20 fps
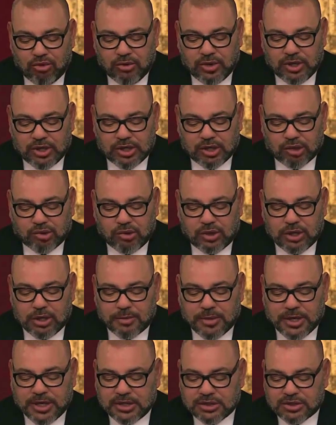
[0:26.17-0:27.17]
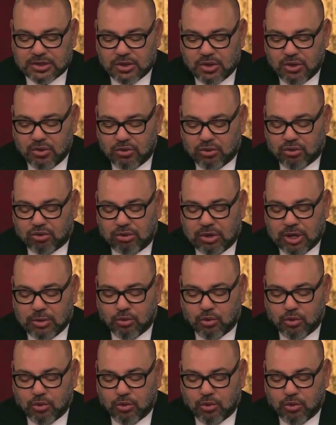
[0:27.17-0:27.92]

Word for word: وأن كل بيت وكل